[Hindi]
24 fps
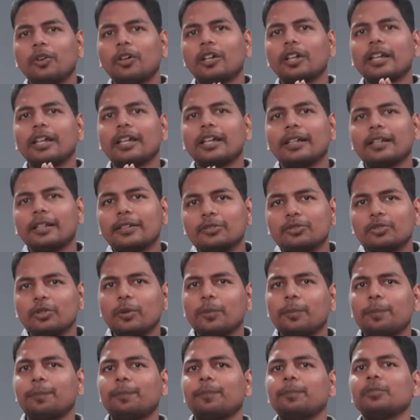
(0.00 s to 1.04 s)
और
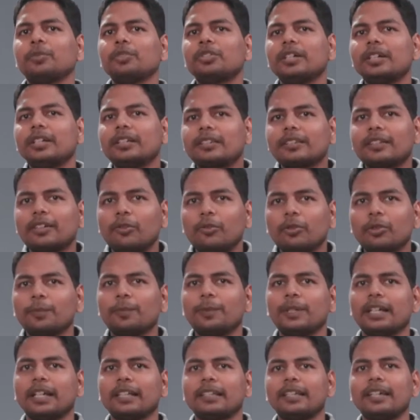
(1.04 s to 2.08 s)
जो मुझे डिस्काउंट
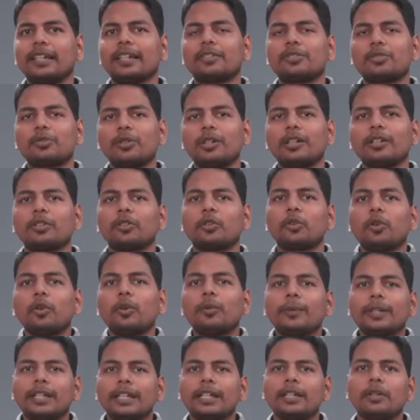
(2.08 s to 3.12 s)
मिला था एक्चुअल
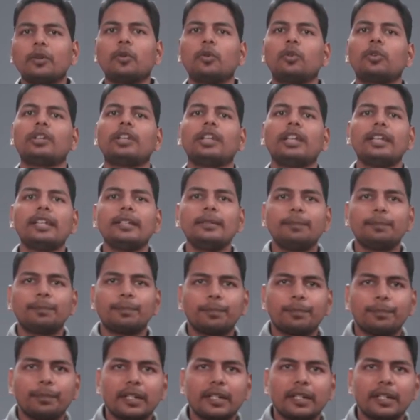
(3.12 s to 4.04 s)
क्यों मैंने ऑनलाइन